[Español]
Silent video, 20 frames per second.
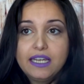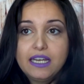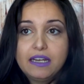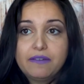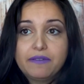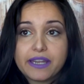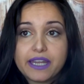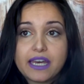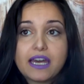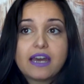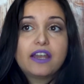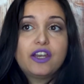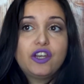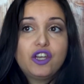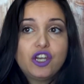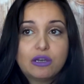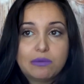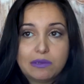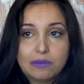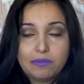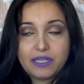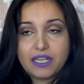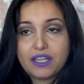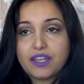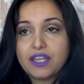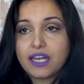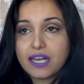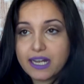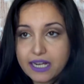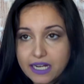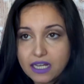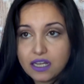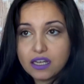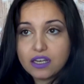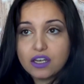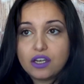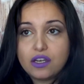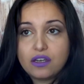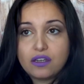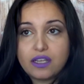La verdad no me parece
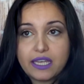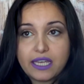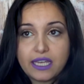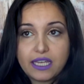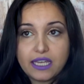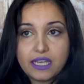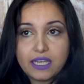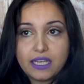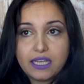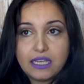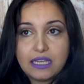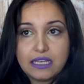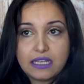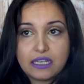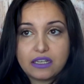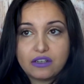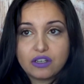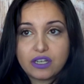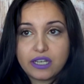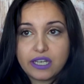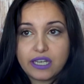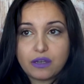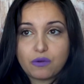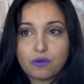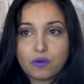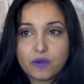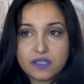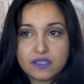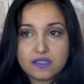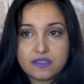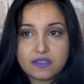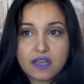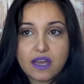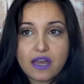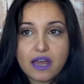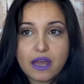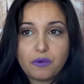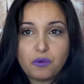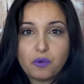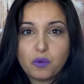cara, eh, creo que
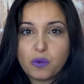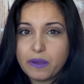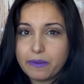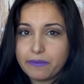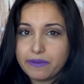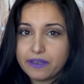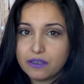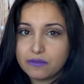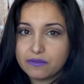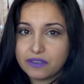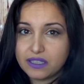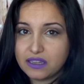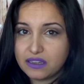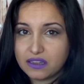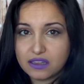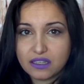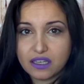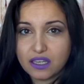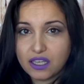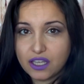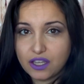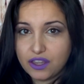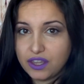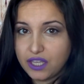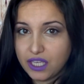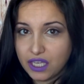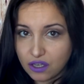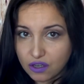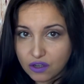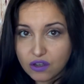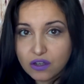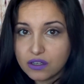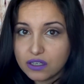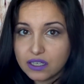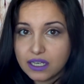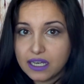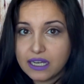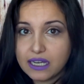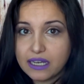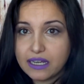cuesta 9,95
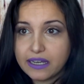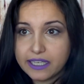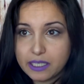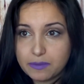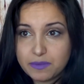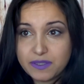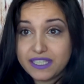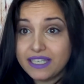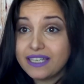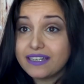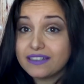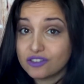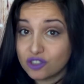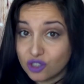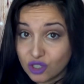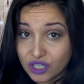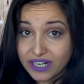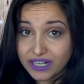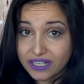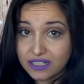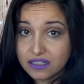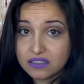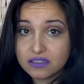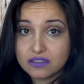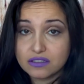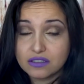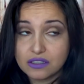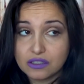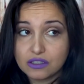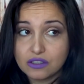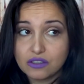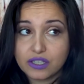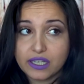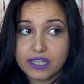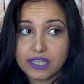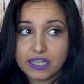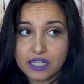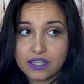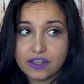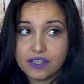la Ipsy en dólares, lo
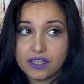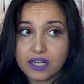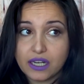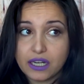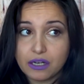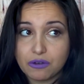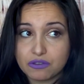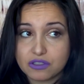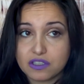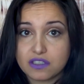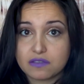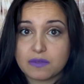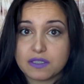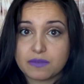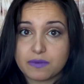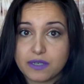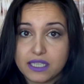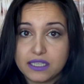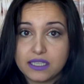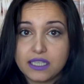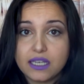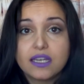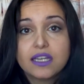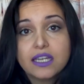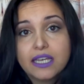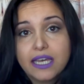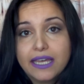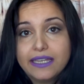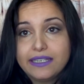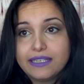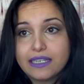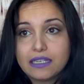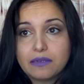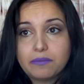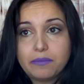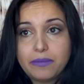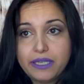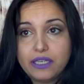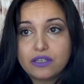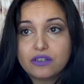que quiere decir que en euros es más barata. Y el
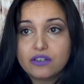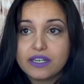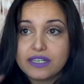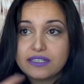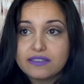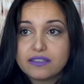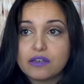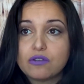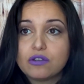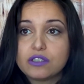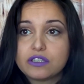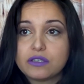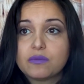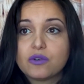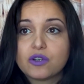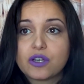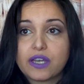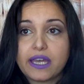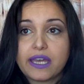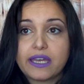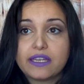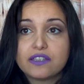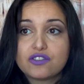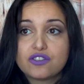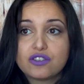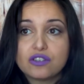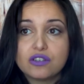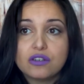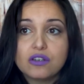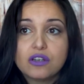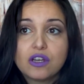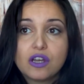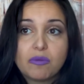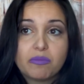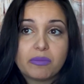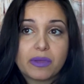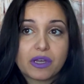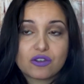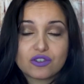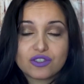envío, este último que he hecho,
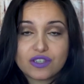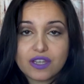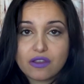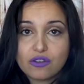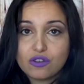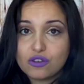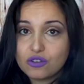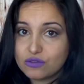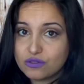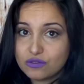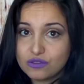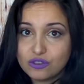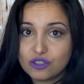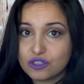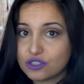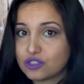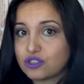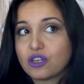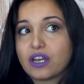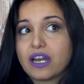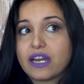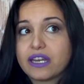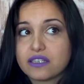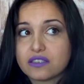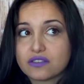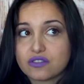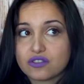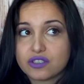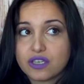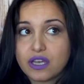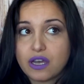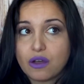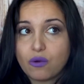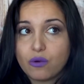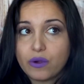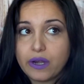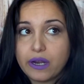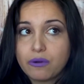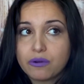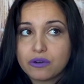me ha costado 2 dólares, o sea,
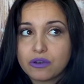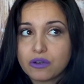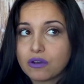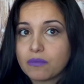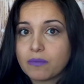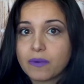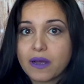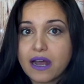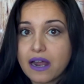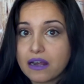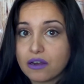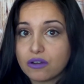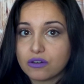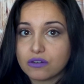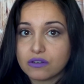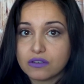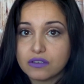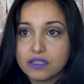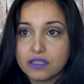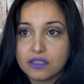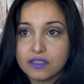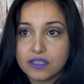un euro como algo.